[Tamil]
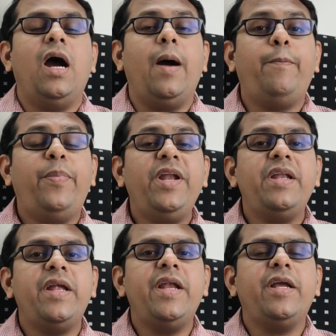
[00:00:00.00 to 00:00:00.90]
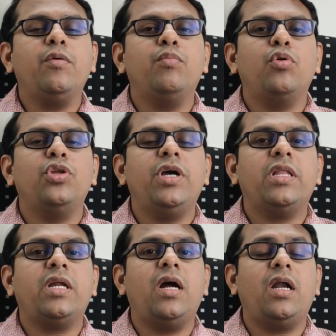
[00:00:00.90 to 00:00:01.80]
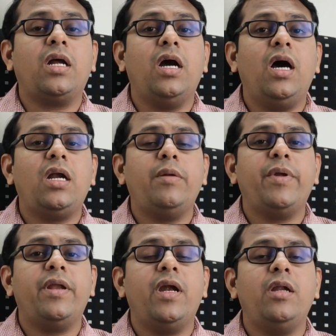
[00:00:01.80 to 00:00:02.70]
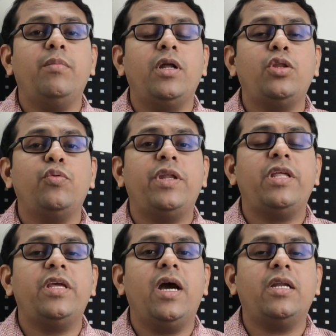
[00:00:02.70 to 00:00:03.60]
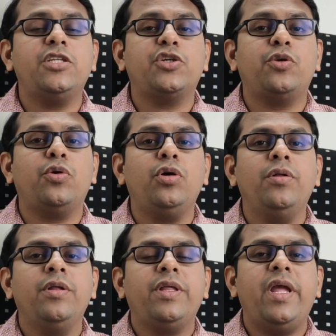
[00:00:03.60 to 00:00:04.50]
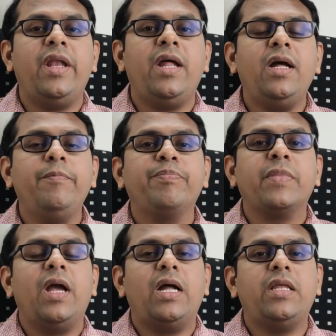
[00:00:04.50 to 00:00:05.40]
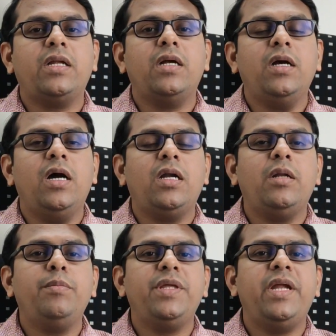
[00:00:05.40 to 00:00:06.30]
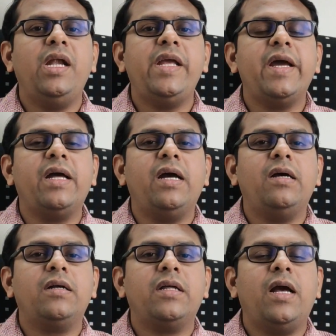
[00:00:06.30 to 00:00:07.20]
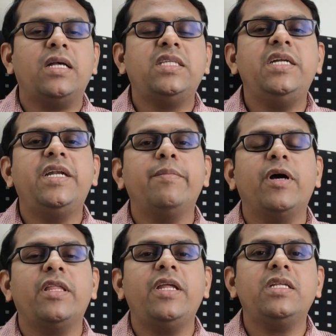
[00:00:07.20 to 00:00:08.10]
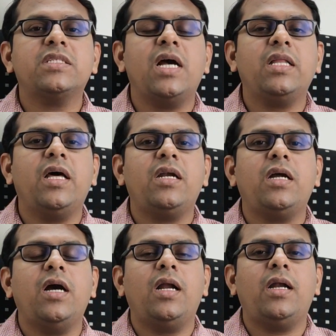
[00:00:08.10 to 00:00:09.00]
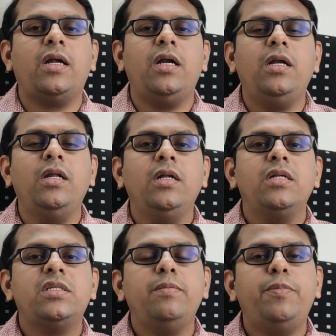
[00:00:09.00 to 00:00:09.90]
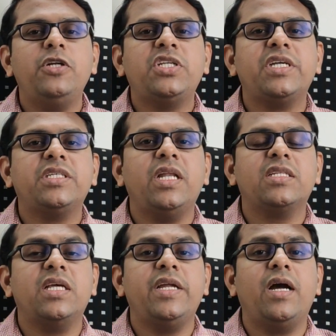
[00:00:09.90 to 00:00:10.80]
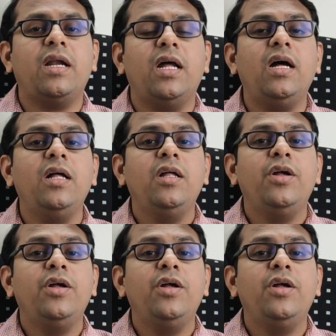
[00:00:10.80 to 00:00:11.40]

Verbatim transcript: அப்படி நீடிக்கும் போது அதற்கான காரணம் என்னன்னு மருத்துவ ரீதியா அறிஞ்சுக்கணும் ஏன்னா அதற்கு காரணம் எளிய அசிடிட்டி மாதிரி சாதாரண காரணங்கள் சிம்பிள் சிகிச்சையில சரியாகலாம்